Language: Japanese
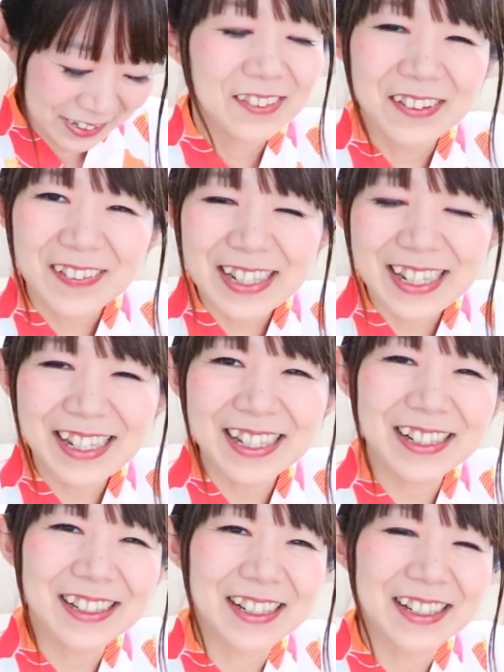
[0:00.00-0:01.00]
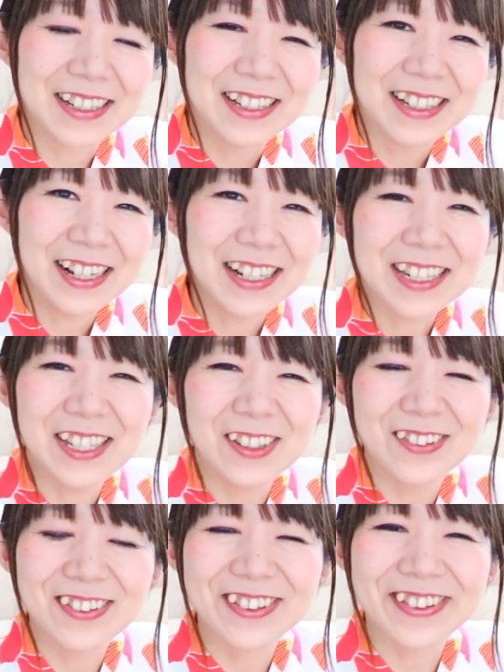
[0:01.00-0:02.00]
これはねなんか秋
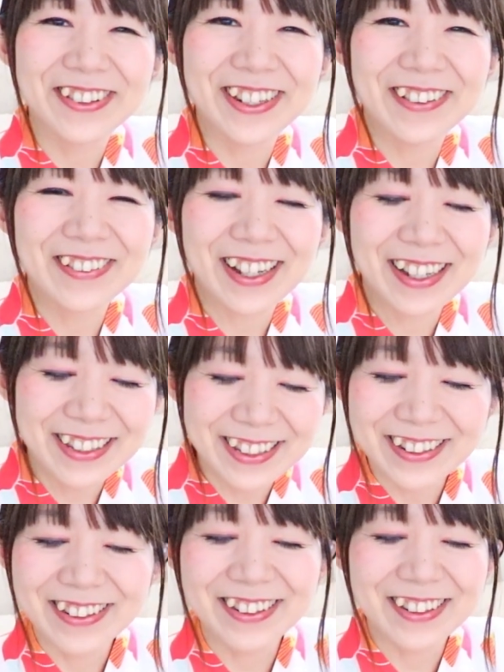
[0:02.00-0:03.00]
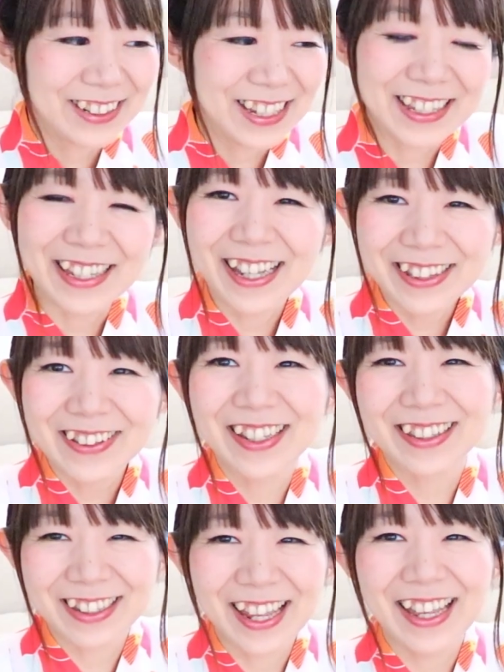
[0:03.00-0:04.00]
の訪れを感じるデザート
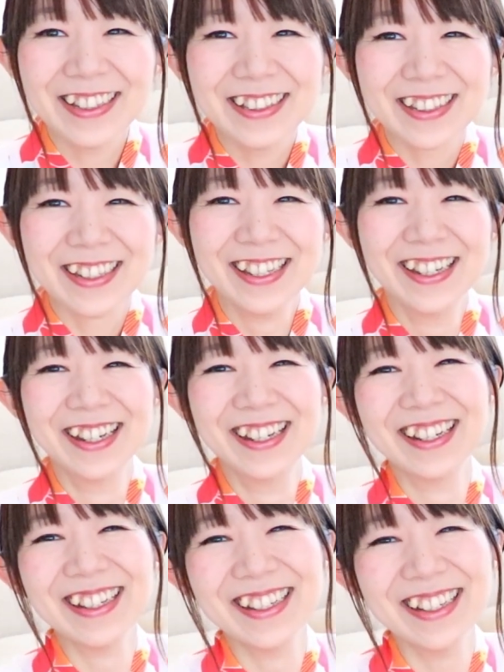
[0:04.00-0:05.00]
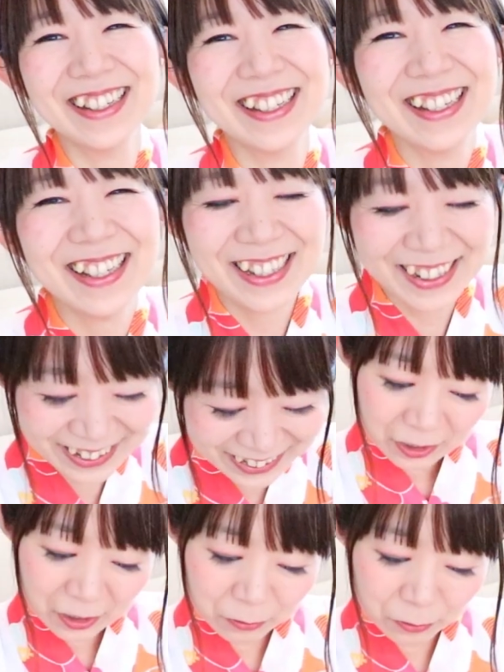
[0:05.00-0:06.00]
ですね。
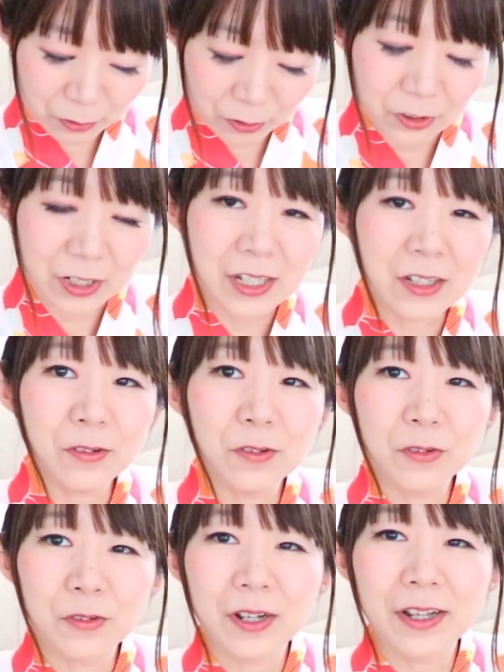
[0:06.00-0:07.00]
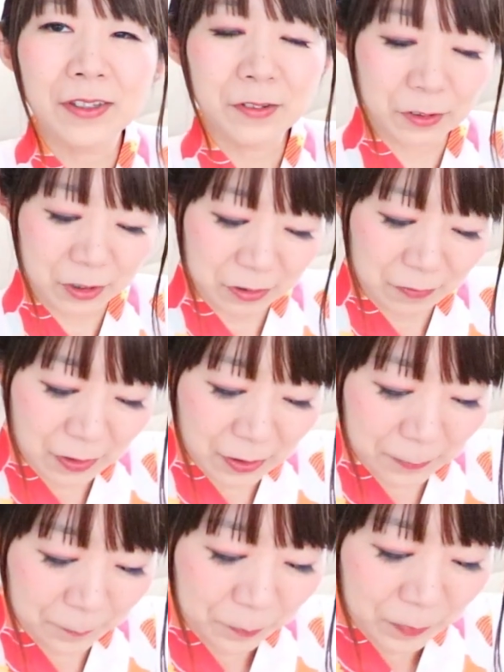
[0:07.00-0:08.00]
結構そのリンゴを焦がす時
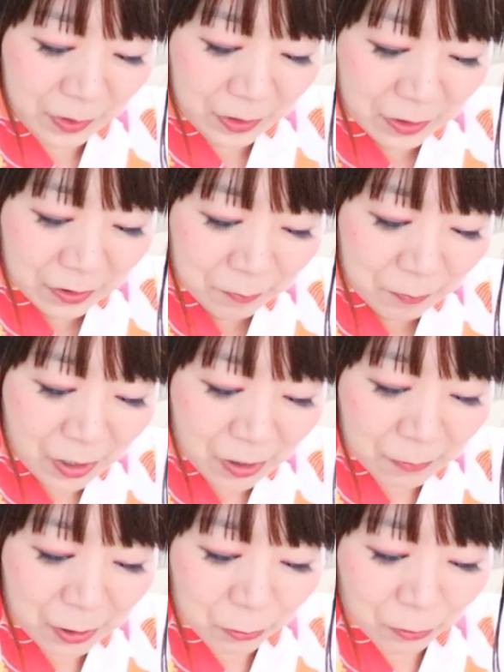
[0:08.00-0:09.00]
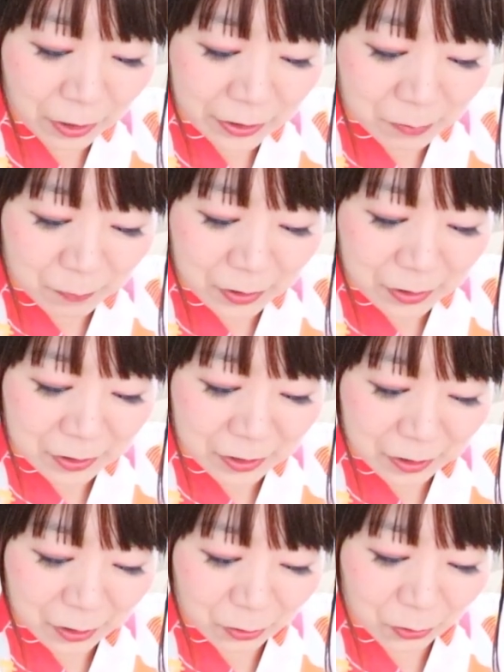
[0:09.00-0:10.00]
はまあまあ焦がしめにして
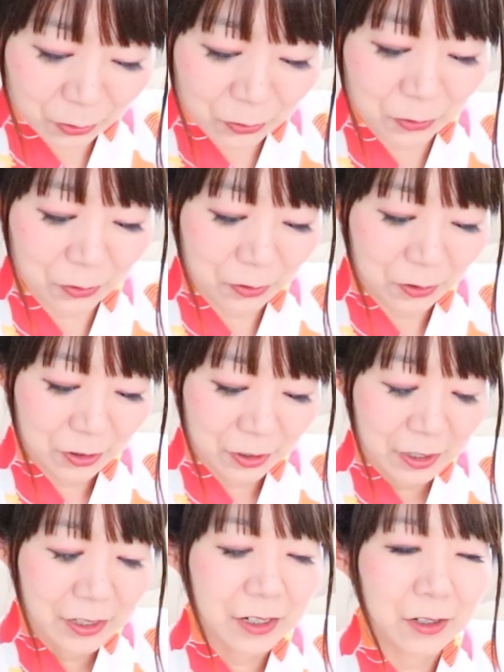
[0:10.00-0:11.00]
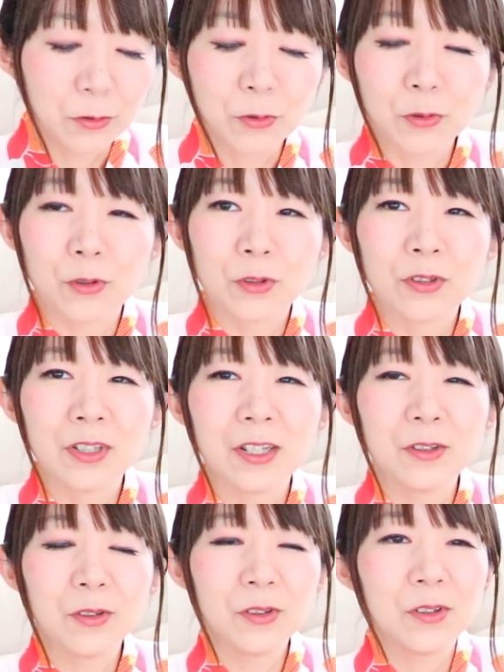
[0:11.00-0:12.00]
あげるとなんか大人
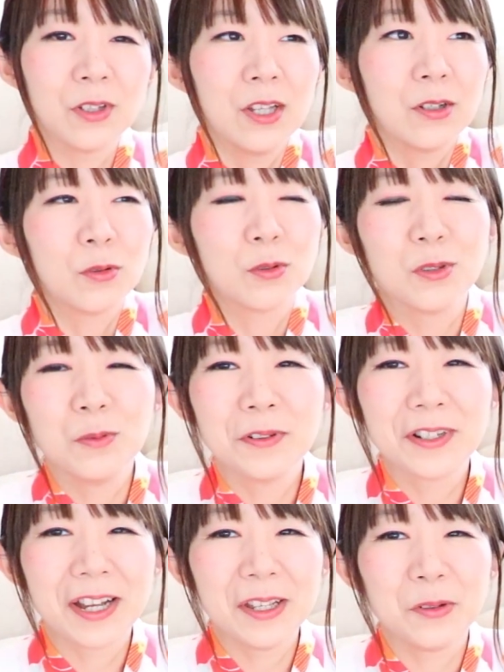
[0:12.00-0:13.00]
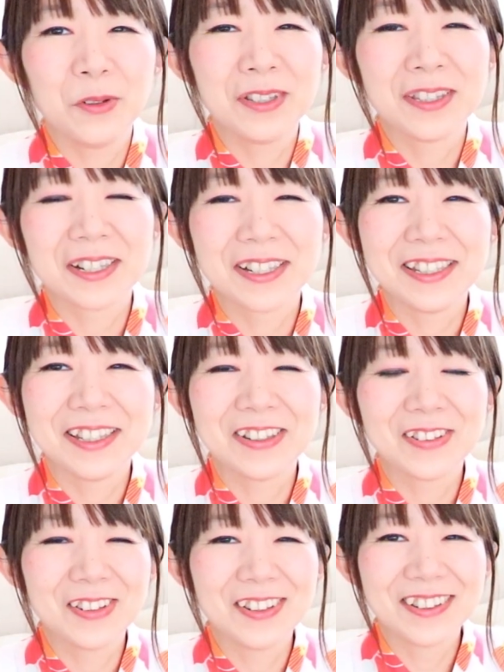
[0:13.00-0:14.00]
のコク深い美味しさが出て
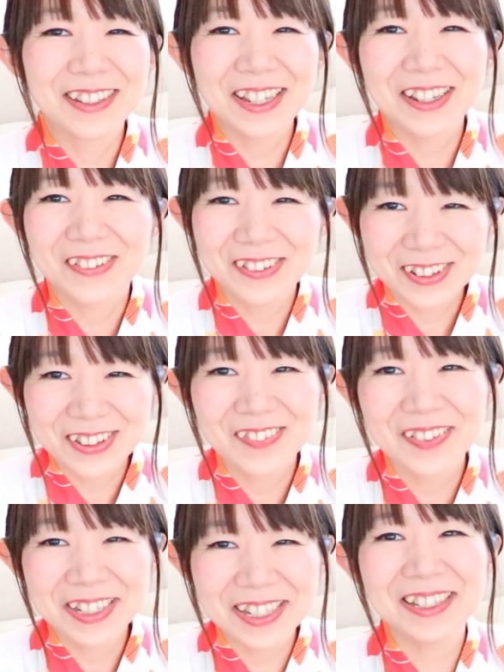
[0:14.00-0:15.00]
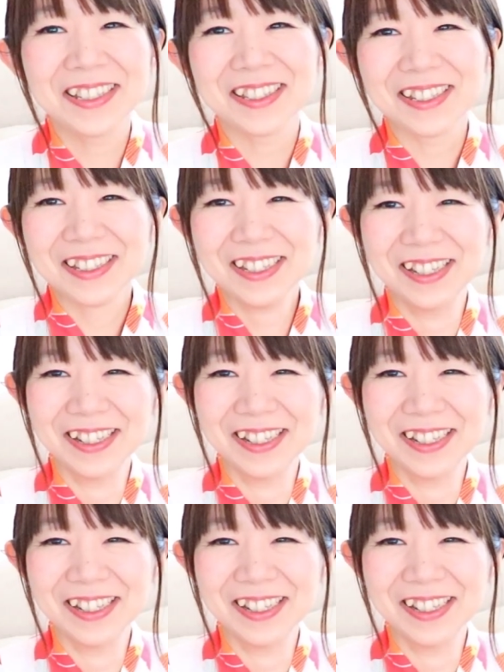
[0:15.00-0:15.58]
くるのでおすすめです。